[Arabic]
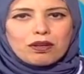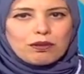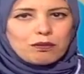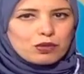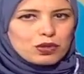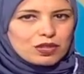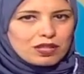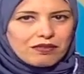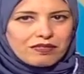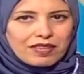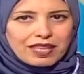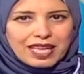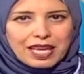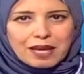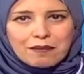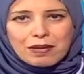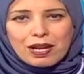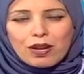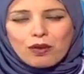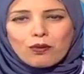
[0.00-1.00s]
مصطفى
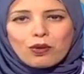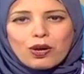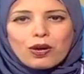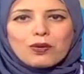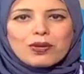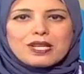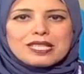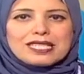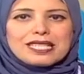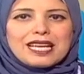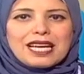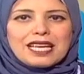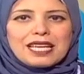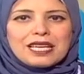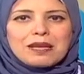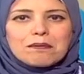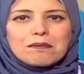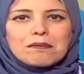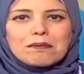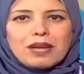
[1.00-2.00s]
كامل وهو
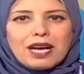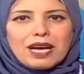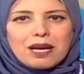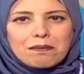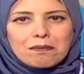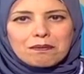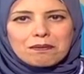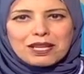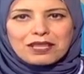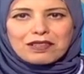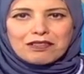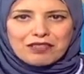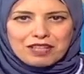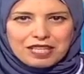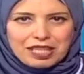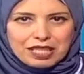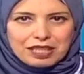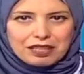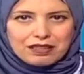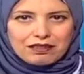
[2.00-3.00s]
الزعيم محمد
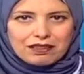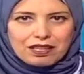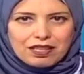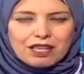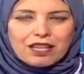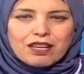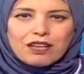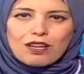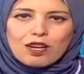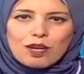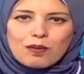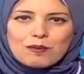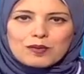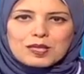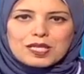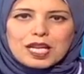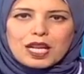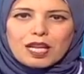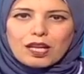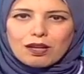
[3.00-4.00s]
فريد
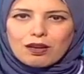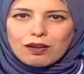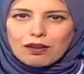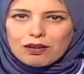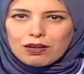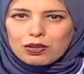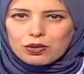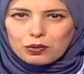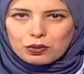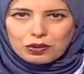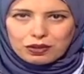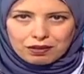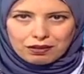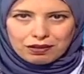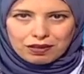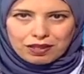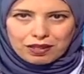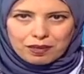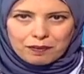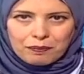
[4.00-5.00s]
رمز الاخلاص
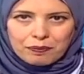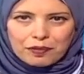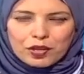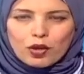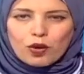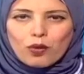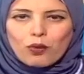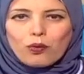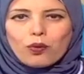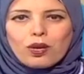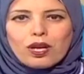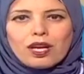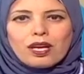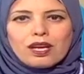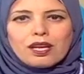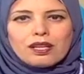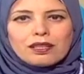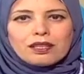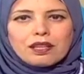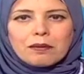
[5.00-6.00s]
والتضحيه
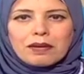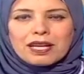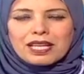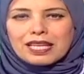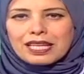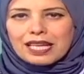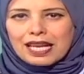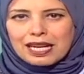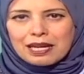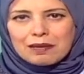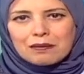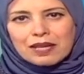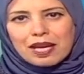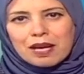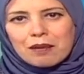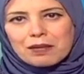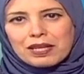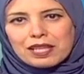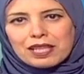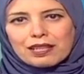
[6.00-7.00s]
وطبعا
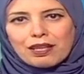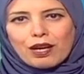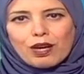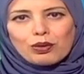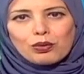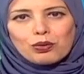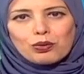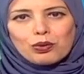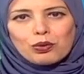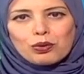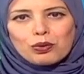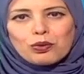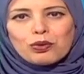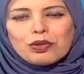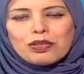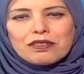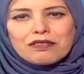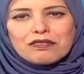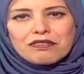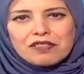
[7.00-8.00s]
اتكلمنا قبل كده عن دوره
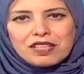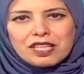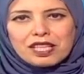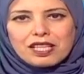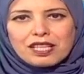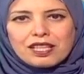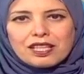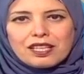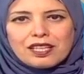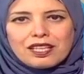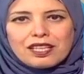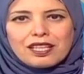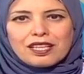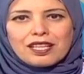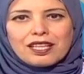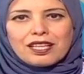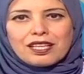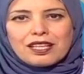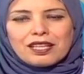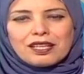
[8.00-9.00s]
في آه،
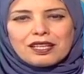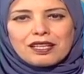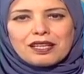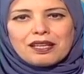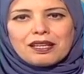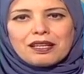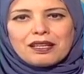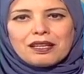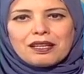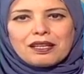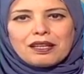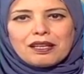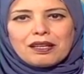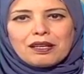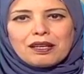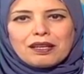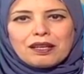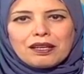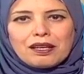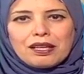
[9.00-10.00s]

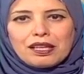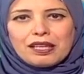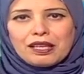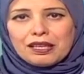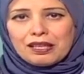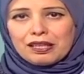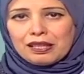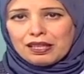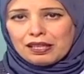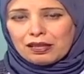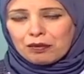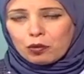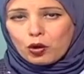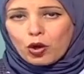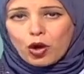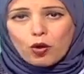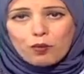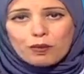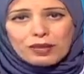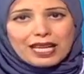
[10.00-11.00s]
آه، آه،
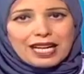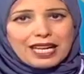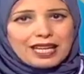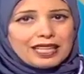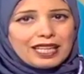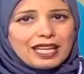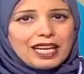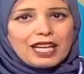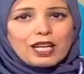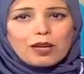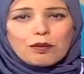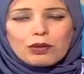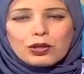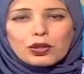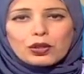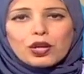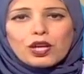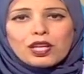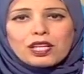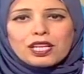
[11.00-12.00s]
مقاومه الاحتلال
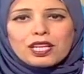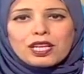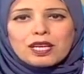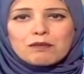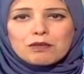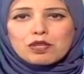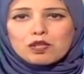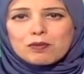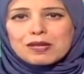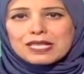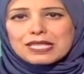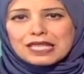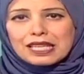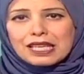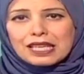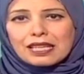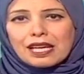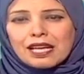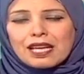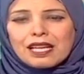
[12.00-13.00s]
البريطاني مش بس
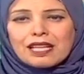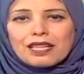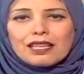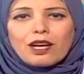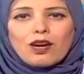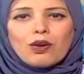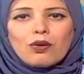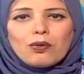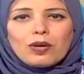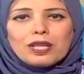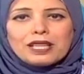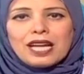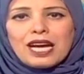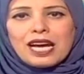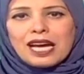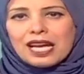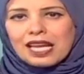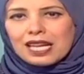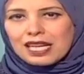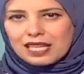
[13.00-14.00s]
كده ده هو
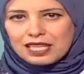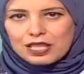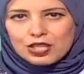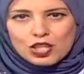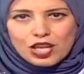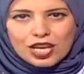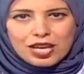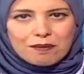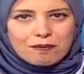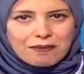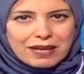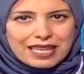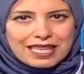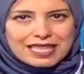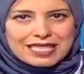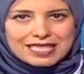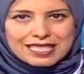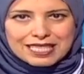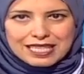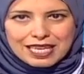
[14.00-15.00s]
دعا لانشاء
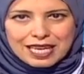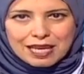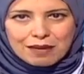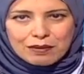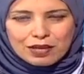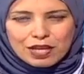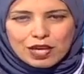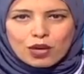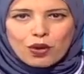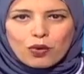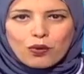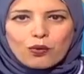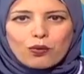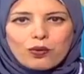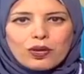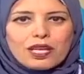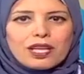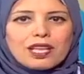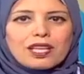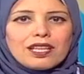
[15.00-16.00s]
مجلس نيابي
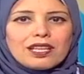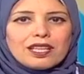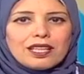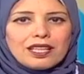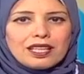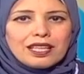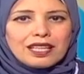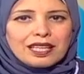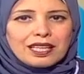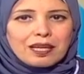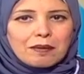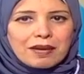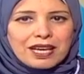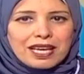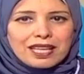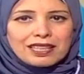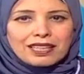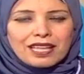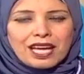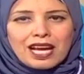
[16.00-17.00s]

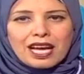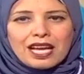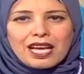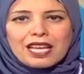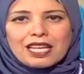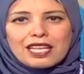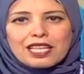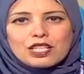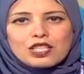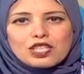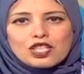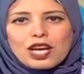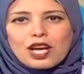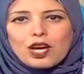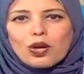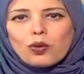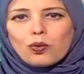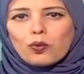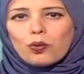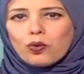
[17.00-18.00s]
وكمان دعا لانشاء
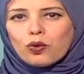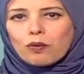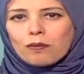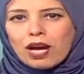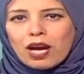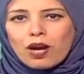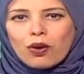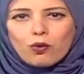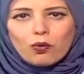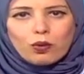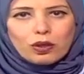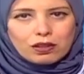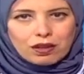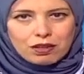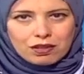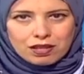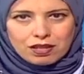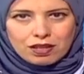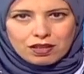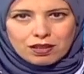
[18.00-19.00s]
حكومه
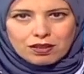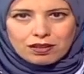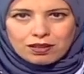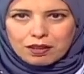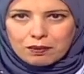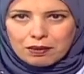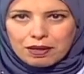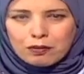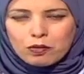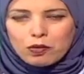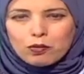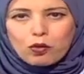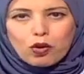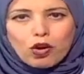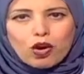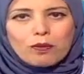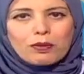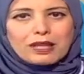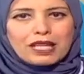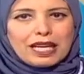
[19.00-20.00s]
وطنيه تمام
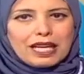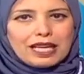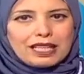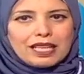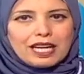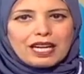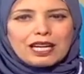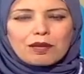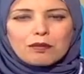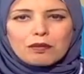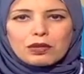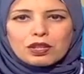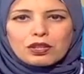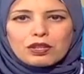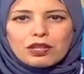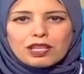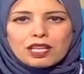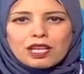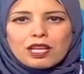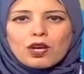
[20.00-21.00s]
ومقاومه الاحتلال
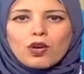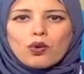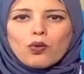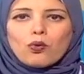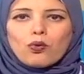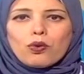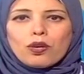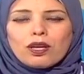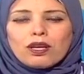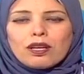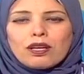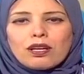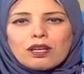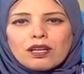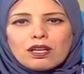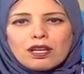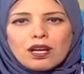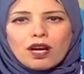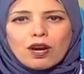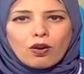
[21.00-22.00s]
البريطاني
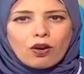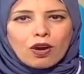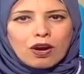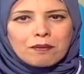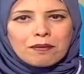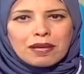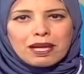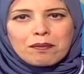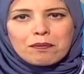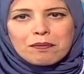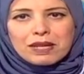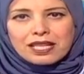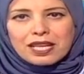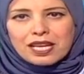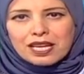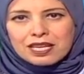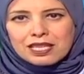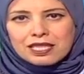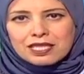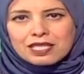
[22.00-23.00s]
واقام
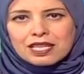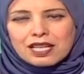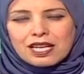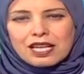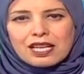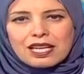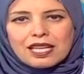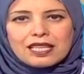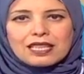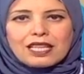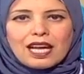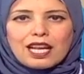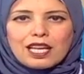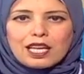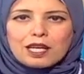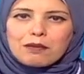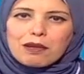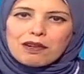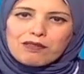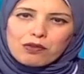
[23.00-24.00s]
المدارس
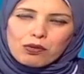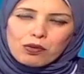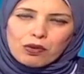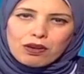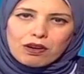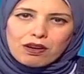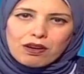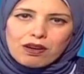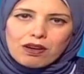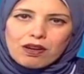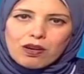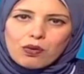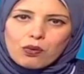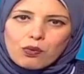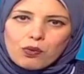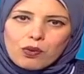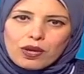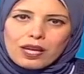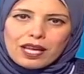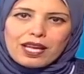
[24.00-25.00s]
لتعليم الفقراء
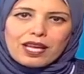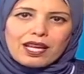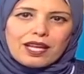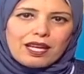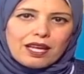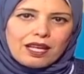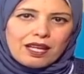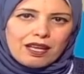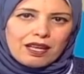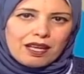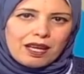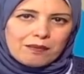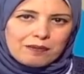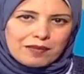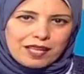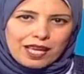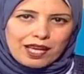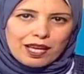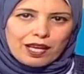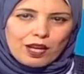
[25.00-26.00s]

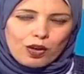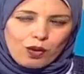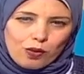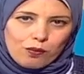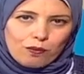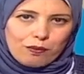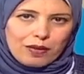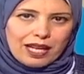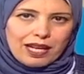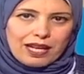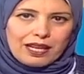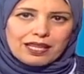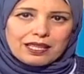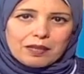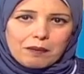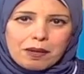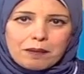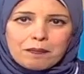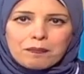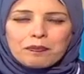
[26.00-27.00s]
وابناء العمال
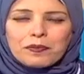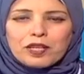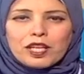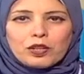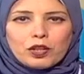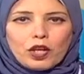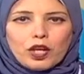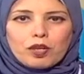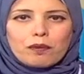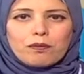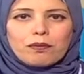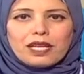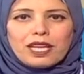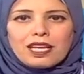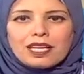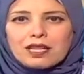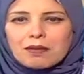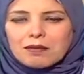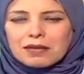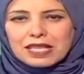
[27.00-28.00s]
تمام طيب
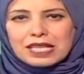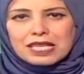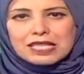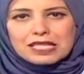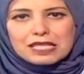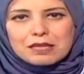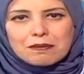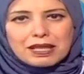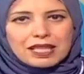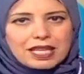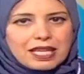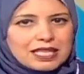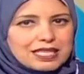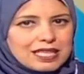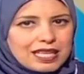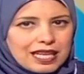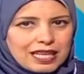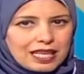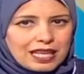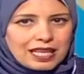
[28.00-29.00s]
كانت المدارس دي
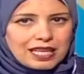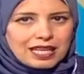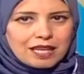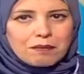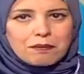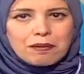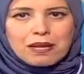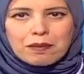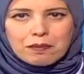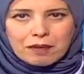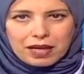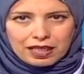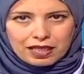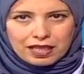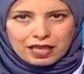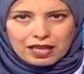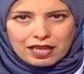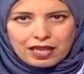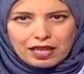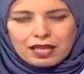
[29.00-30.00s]
مدارس ليليه
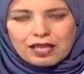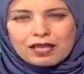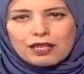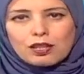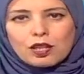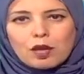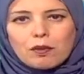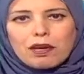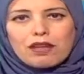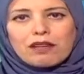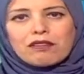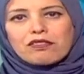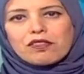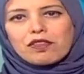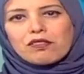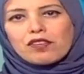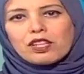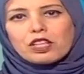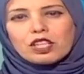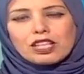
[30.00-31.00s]
بالمجان لان طبعا
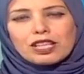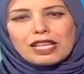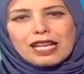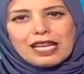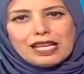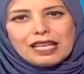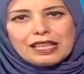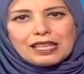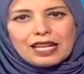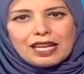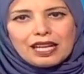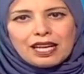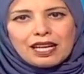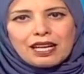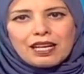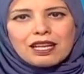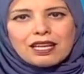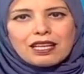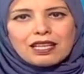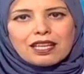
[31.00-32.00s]
في فتره الاحتلال
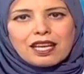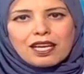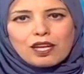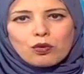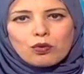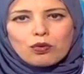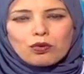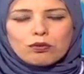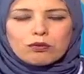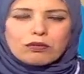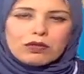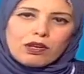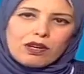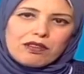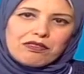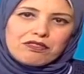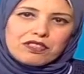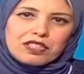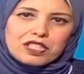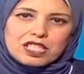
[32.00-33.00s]
كانوا
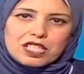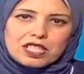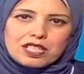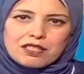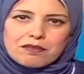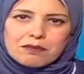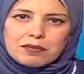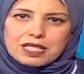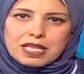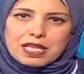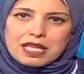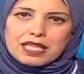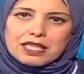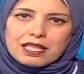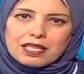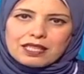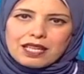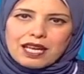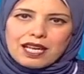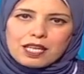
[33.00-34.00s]
مخفضين ميزانيه
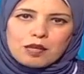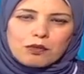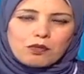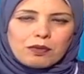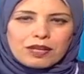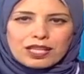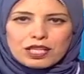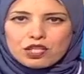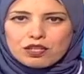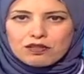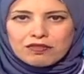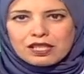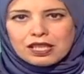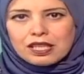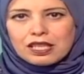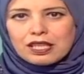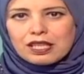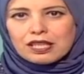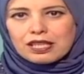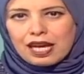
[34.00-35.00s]
التعليم وما كانش
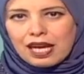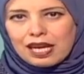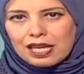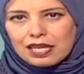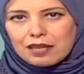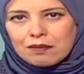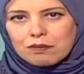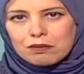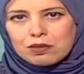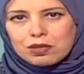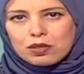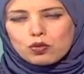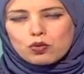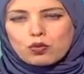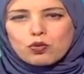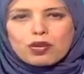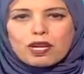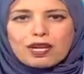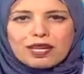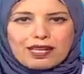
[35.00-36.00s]
فيه تعليم
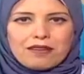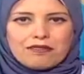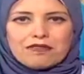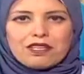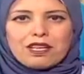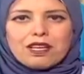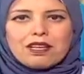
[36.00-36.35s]
بالصوره الكافيه